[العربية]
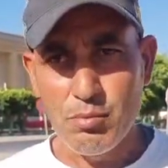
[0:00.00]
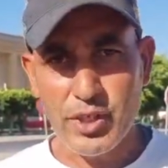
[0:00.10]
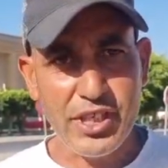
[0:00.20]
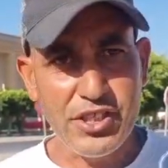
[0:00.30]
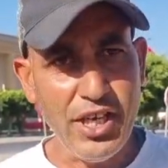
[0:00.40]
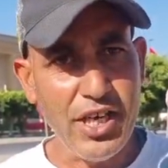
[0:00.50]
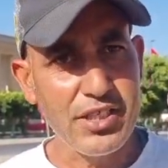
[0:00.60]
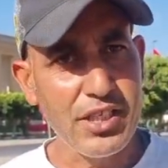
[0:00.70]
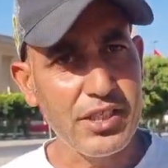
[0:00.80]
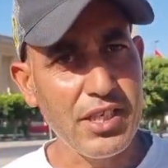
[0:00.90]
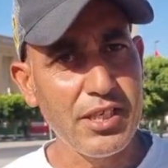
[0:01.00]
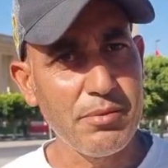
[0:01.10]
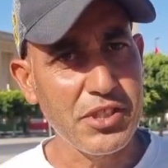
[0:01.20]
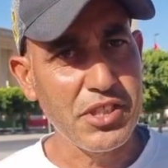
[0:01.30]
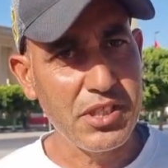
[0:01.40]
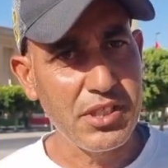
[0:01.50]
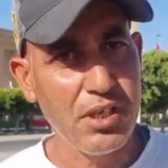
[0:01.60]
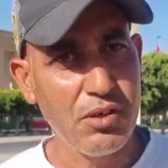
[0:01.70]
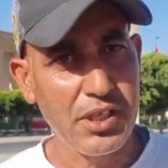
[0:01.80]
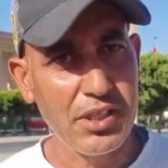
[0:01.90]
ما كاينش شي حاجه لي دليل باش
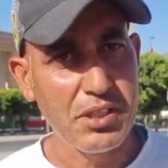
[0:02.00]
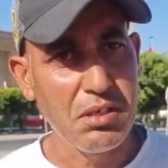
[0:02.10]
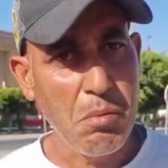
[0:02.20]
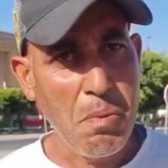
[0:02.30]
نشدها ولا كاينش